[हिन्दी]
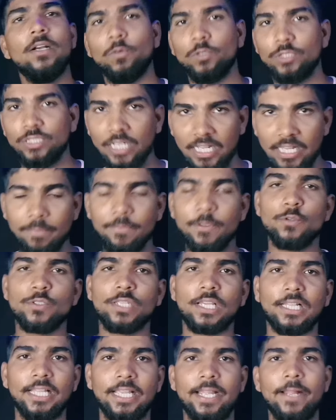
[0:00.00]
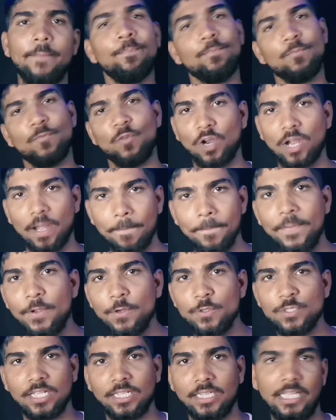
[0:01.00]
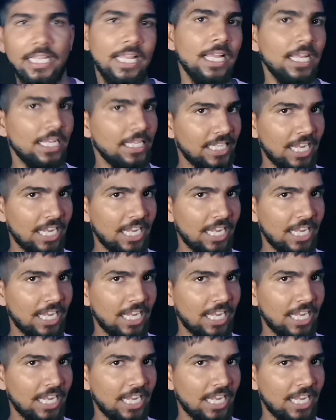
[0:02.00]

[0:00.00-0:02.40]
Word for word: वो ज़्यादा भी हो सकते हैं वो कम भी हो सकते हैं